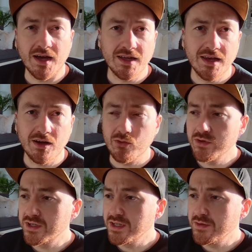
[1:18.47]
Heiler
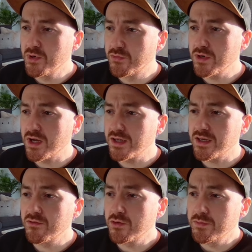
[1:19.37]
und die Bewohner gehen
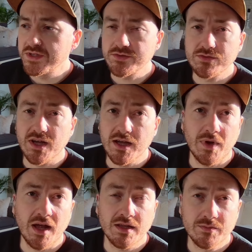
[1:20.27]
da wohl bis zu
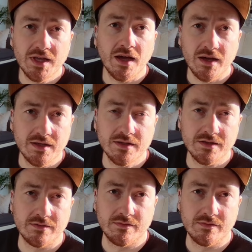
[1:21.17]
dreimal im Jahr hin.